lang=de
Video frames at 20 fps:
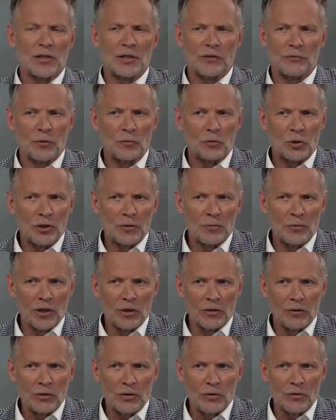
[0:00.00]
es dafür
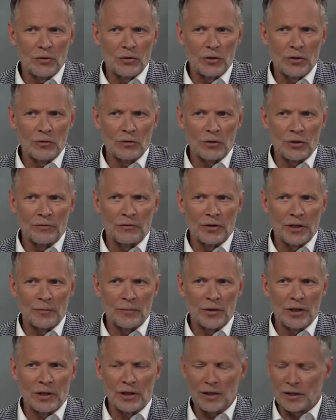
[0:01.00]
bestimmte Auslöser oder war
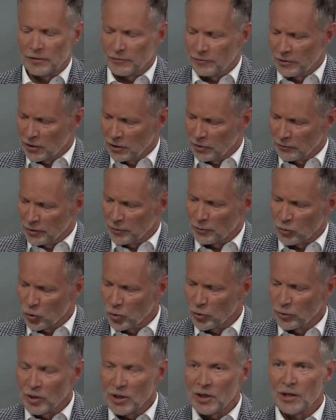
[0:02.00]
immer klar, wenn ich auf der
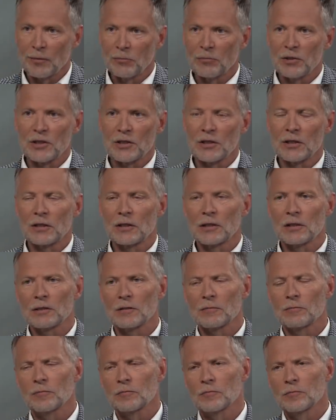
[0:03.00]
Bühne bin, dann passiert das?